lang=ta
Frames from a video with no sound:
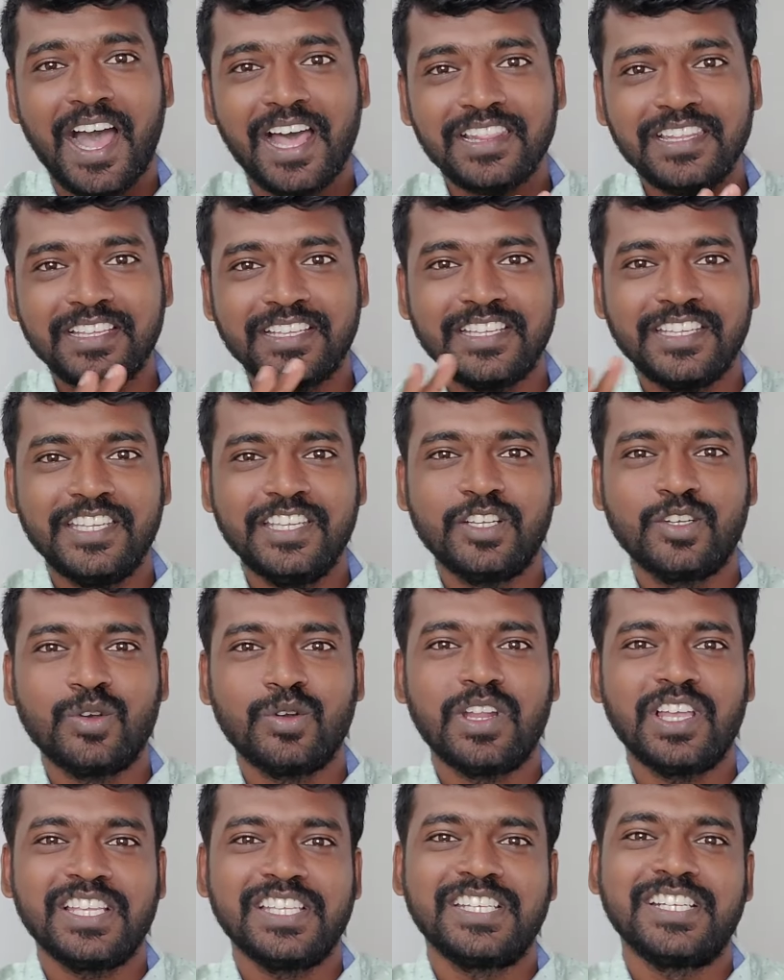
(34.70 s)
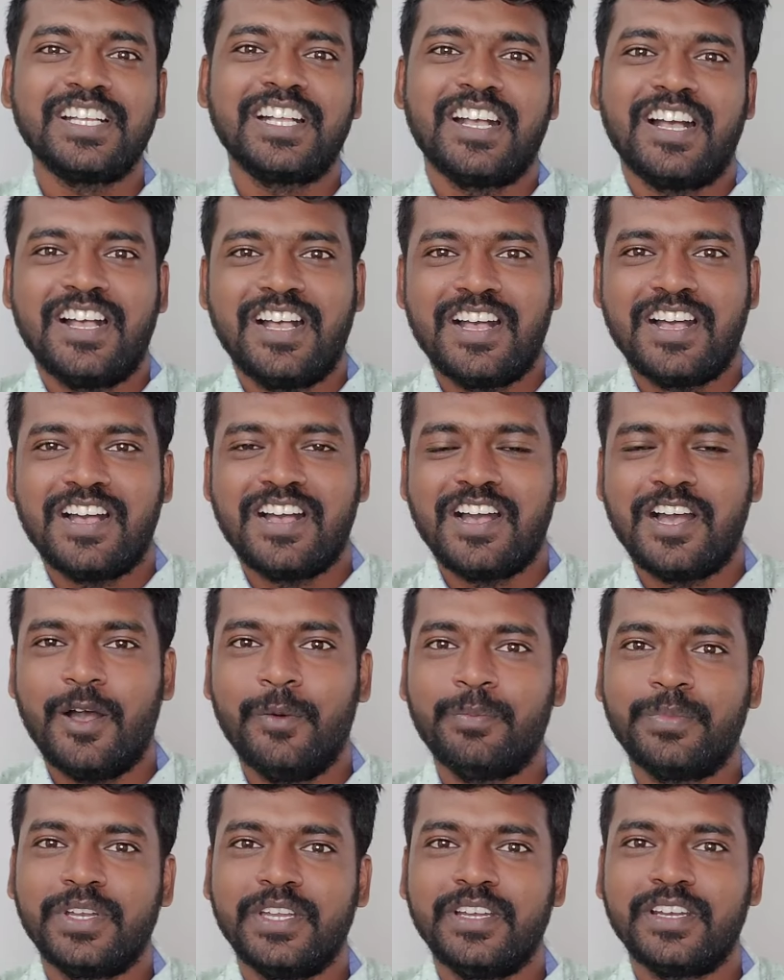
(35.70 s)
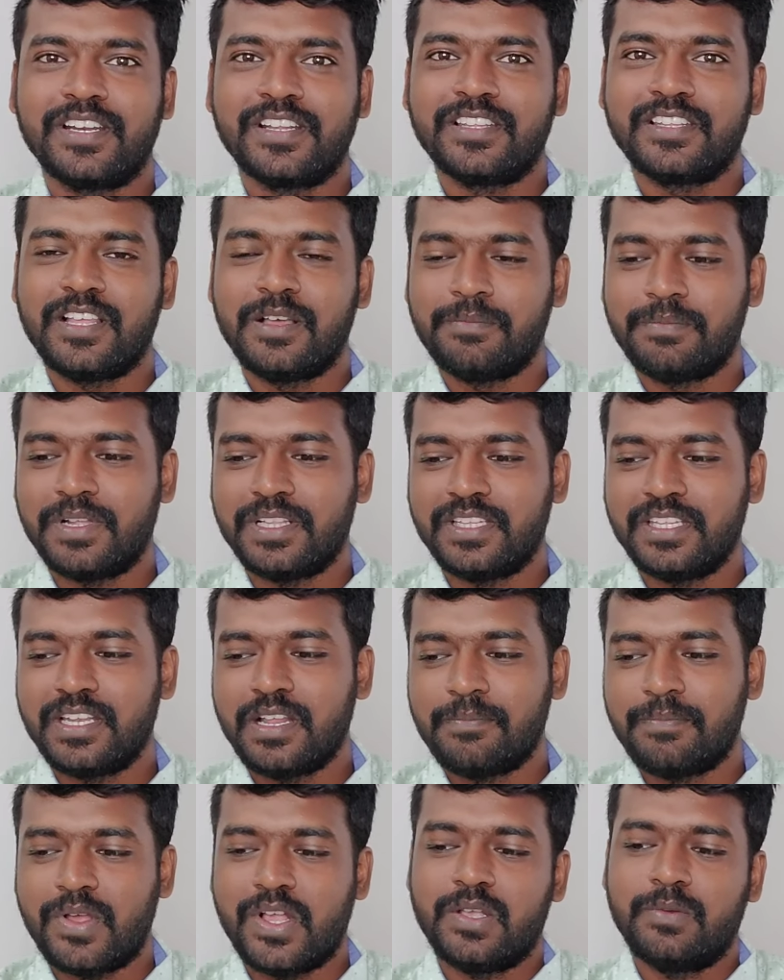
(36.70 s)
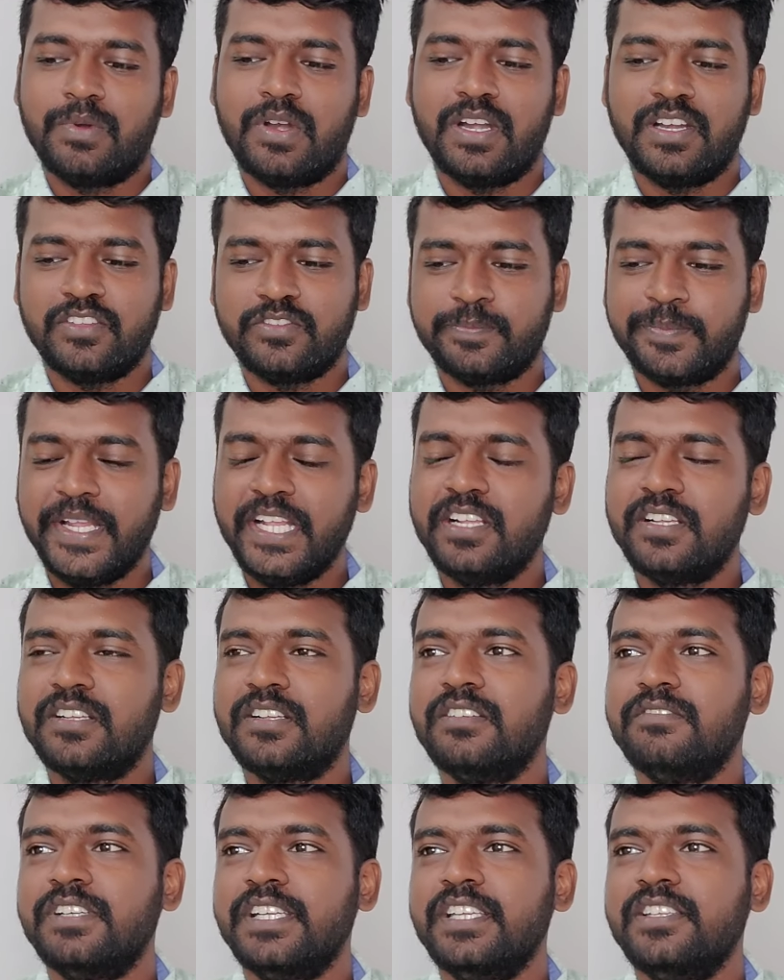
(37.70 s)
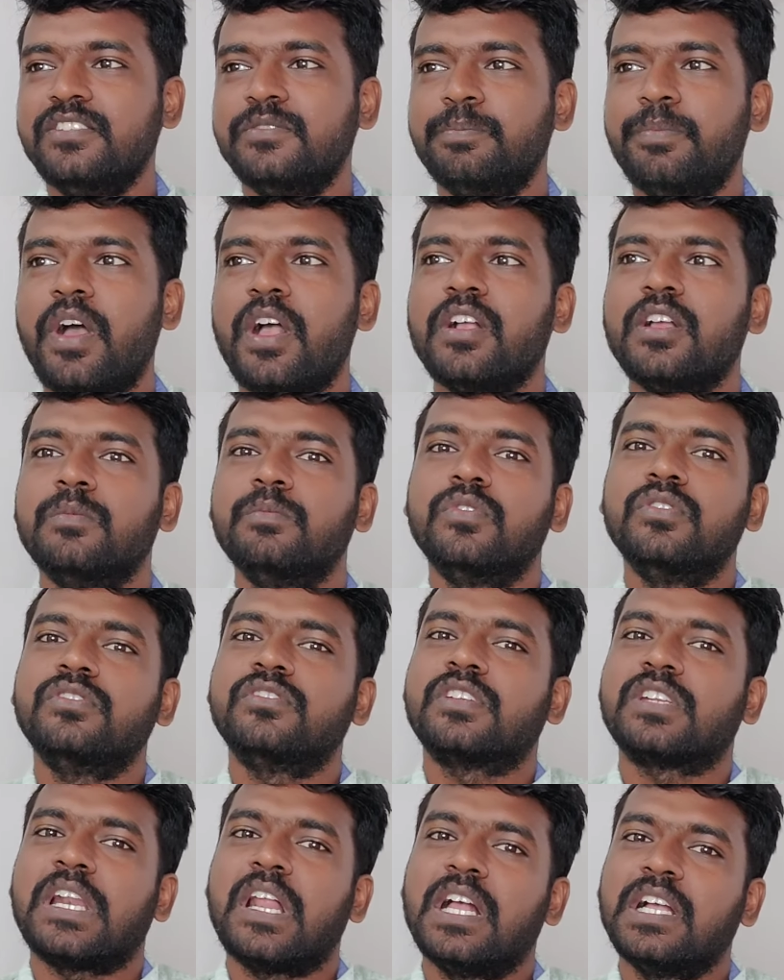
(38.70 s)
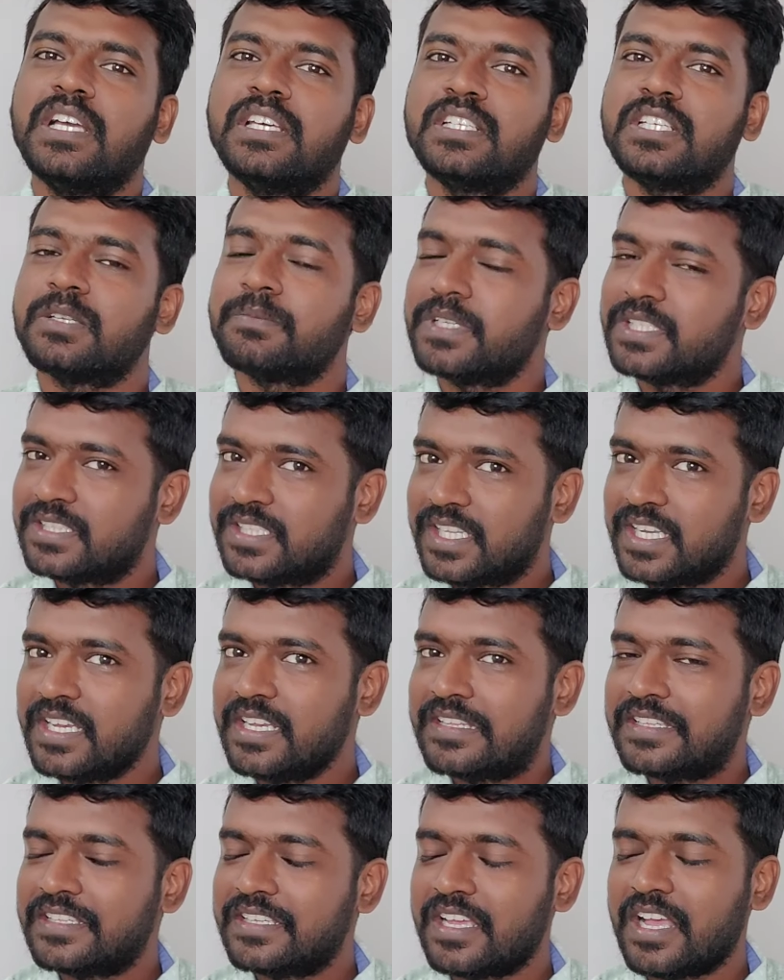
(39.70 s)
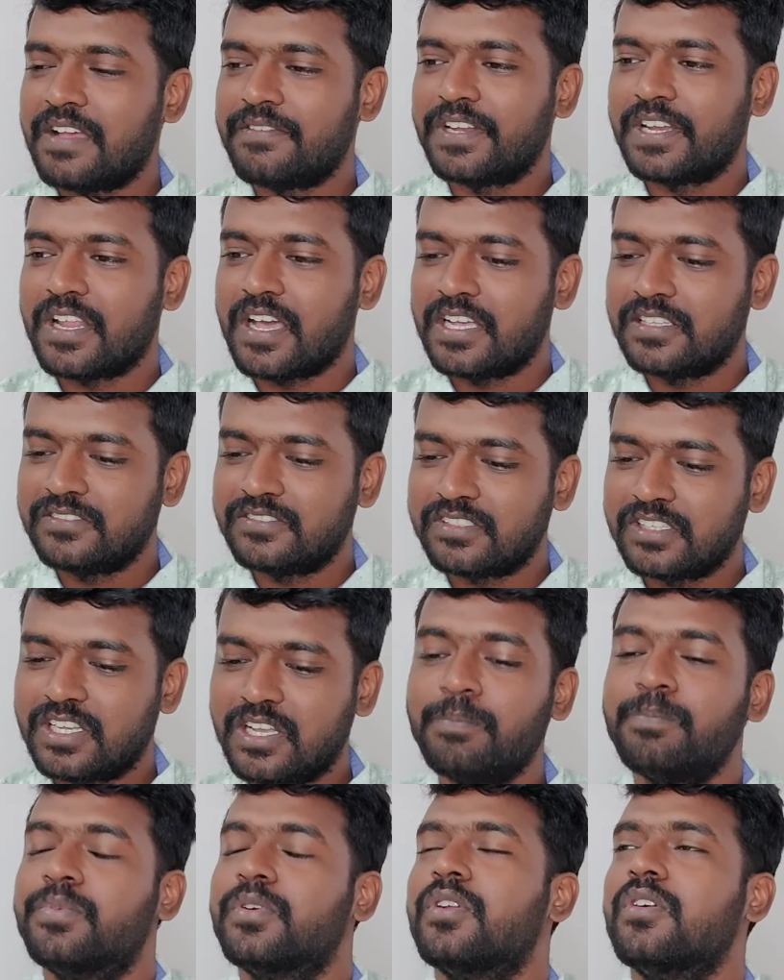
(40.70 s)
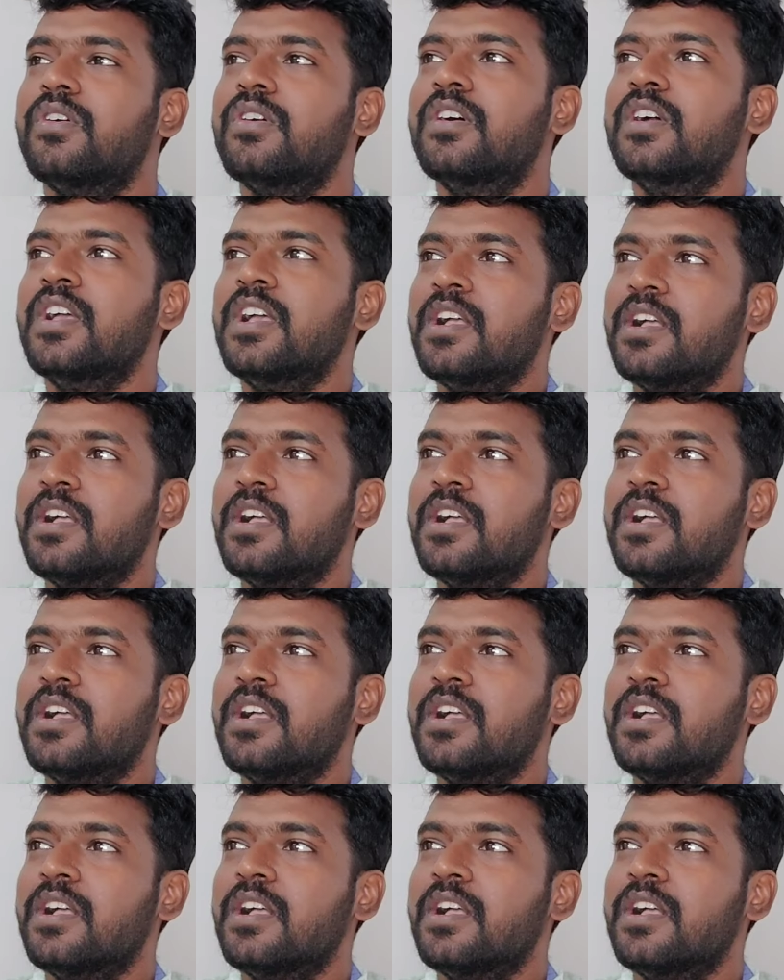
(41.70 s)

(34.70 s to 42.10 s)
அதுக்கு ஈக்குவலாக இருக்கா அப்படின்றது தான் பார்த்தீங்கன்னா பார்க்க போகிறோம் ஆனால் ஸ்பெக் வைஸ் பார்க்கும்போது ஸ்ட்ராங்காக இருக்கிற மாதிரி தெரியுது அவன் லான்ச்சுக்கு அப்புறம்